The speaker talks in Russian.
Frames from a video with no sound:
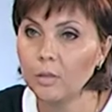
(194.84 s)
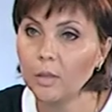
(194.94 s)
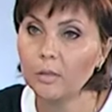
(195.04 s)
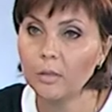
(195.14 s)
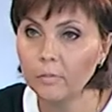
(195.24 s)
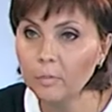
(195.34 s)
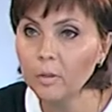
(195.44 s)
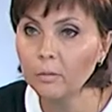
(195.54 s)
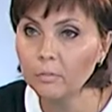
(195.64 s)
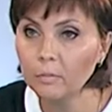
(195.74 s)
реактивами,
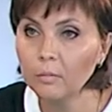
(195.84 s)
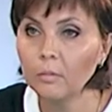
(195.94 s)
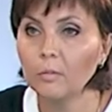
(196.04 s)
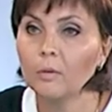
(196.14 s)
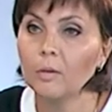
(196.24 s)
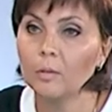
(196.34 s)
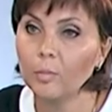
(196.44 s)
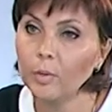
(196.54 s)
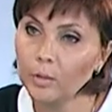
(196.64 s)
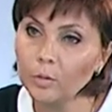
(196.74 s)

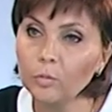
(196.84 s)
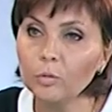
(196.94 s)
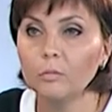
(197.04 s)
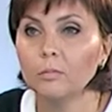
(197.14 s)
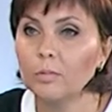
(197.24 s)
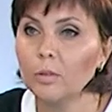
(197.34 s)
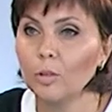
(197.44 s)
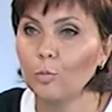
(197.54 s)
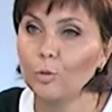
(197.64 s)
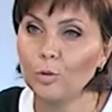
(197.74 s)
поэтому наш
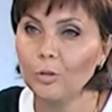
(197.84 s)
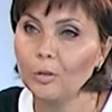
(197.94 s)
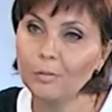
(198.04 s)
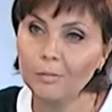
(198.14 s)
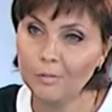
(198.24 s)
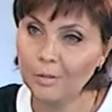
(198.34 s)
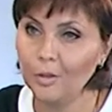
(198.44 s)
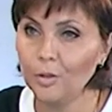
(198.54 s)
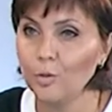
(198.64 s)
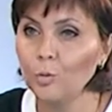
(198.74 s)
рабочий день
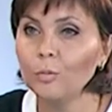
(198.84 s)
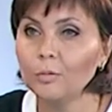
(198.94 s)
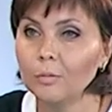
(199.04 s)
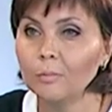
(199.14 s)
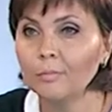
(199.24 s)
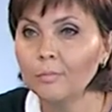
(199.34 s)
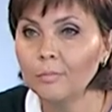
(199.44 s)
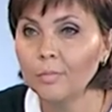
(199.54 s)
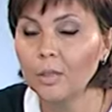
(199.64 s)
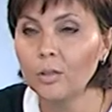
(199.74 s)
сокращен.
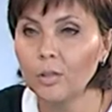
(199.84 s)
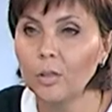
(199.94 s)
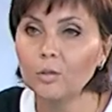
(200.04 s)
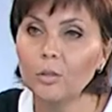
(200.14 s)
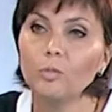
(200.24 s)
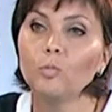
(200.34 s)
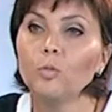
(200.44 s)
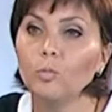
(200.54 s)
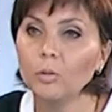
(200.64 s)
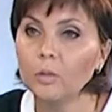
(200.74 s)
Так же, как и у
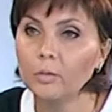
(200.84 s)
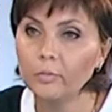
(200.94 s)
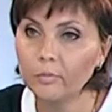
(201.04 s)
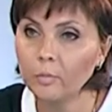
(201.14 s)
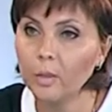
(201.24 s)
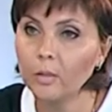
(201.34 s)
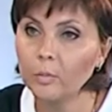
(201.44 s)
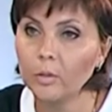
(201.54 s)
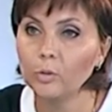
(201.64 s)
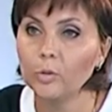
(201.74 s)
биологов в
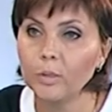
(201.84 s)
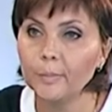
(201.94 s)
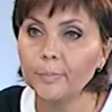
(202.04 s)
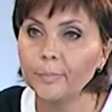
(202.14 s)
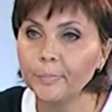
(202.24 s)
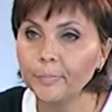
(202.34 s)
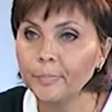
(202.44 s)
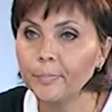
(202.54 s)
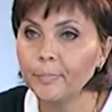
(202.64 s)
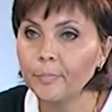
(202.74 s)
бак-лаборатории.
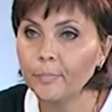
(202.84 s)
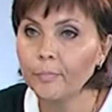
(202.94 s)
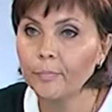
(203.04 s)
До?